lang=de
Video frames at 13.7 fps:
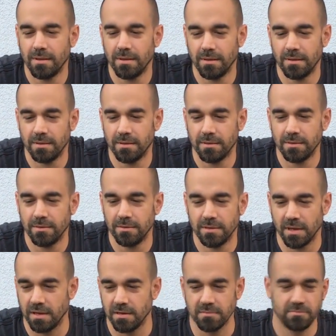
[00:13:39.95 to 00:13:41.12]
Äh,
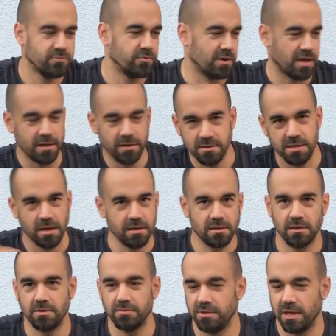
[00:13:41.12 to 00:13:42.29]
und dann von einer
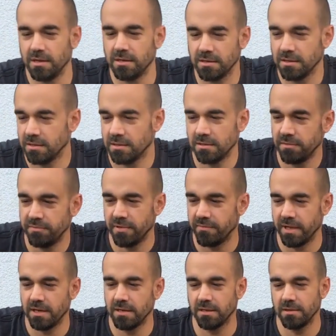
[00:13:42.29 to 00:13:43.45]
Seite auf die andere die
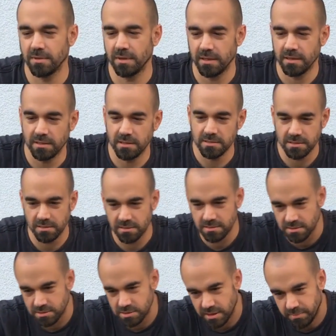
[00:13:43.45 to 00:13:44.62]
vier Wände, man kann ja diese,
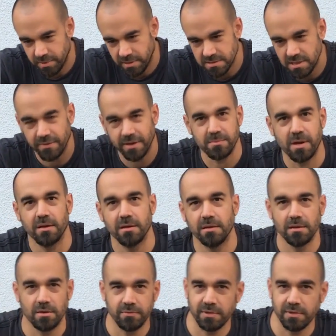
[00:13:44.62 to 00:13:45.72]
diese Steckpins hier wegmachen,